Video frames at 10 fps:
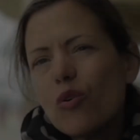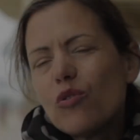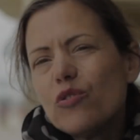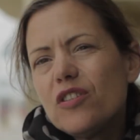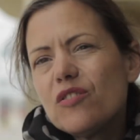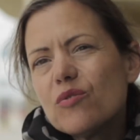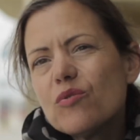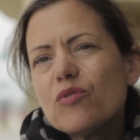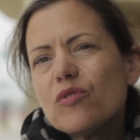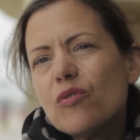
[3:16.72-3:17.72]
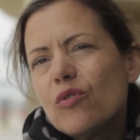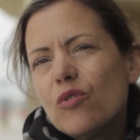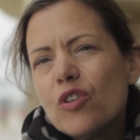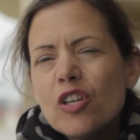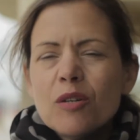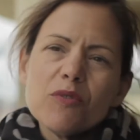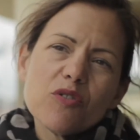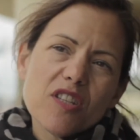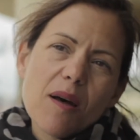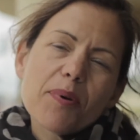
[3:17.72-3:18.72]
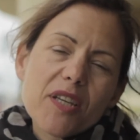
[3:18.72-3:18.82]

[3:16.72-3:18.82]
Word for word: reconnaissance, euh, parce que c'est un